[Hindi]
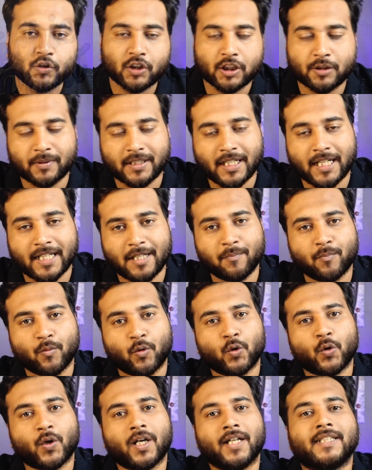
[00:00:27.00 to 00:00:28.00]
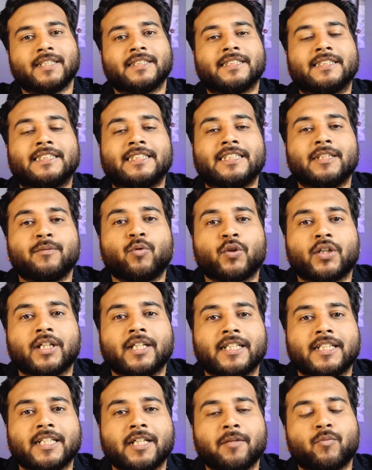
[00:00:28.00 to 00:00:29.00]
तो जैसे बताया कि मोटो का जी
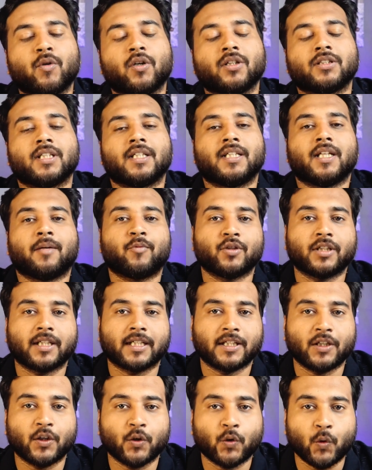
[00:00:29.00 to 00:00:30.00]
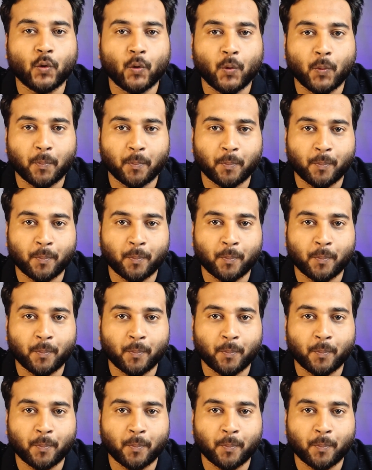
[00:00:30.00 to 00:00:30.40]
फोर्टीन ये बहुत जल्द आपको देखने को